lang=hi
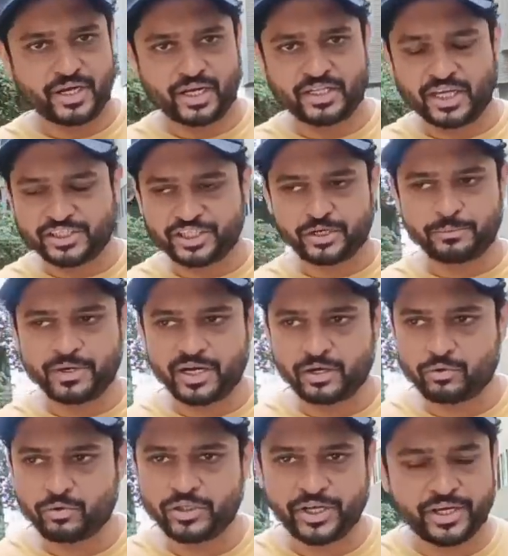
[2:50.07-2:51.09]
अदा
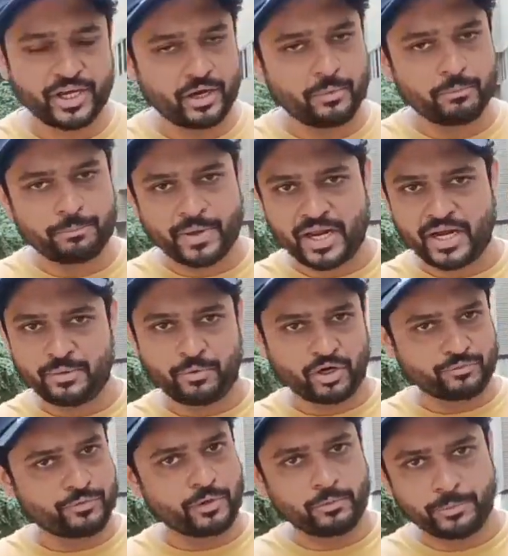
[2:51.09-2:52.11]
शर्मा को देखिए हम पहले
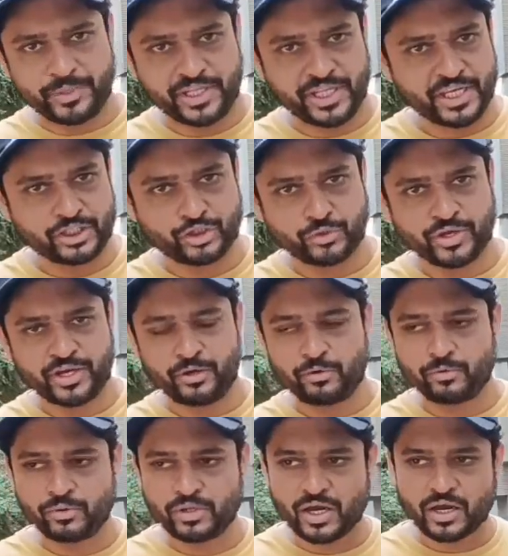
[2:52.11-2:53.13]
बहुत फिल्मों में देख चुके हैं
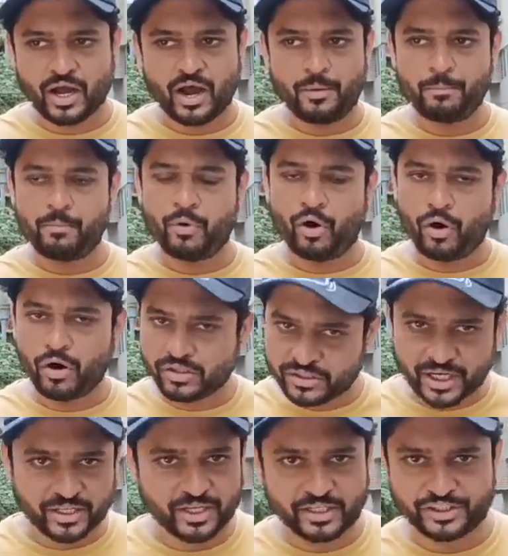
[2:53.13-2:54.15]
और उनका काम बहुत
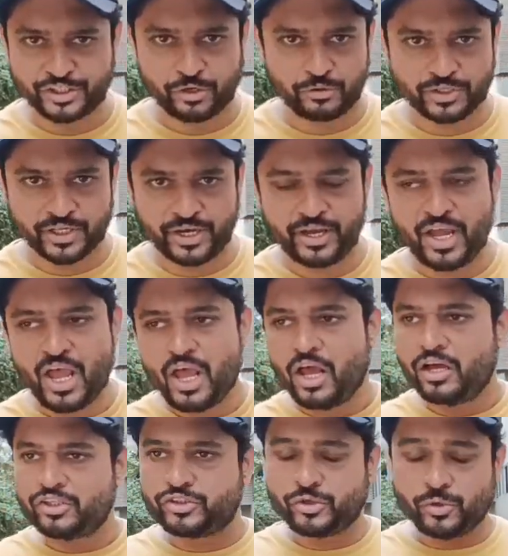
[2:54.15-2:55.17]
ज़्यादा अच्छा होता
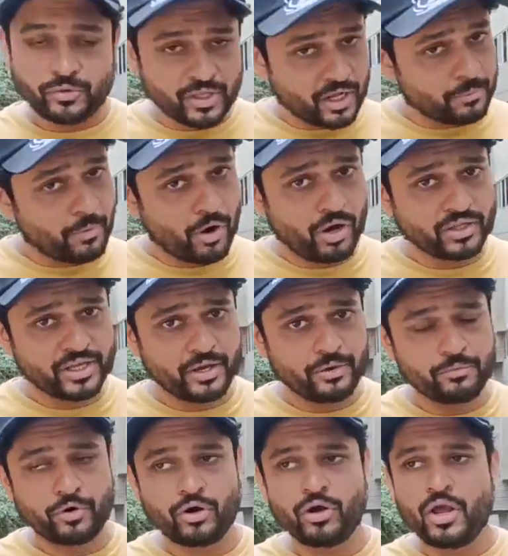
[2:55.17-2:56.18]
है सुंदर बहुत
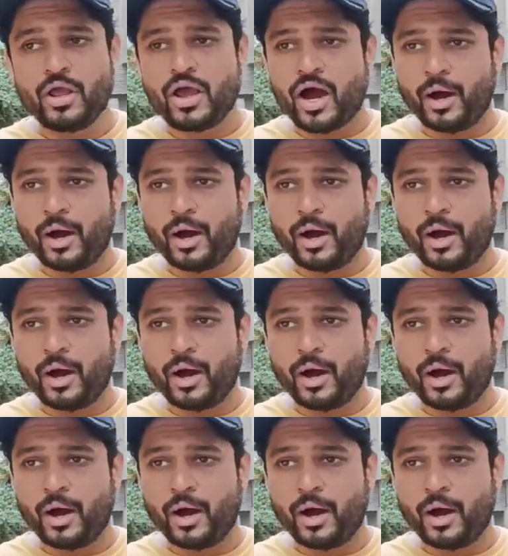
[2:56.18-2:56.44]
है वो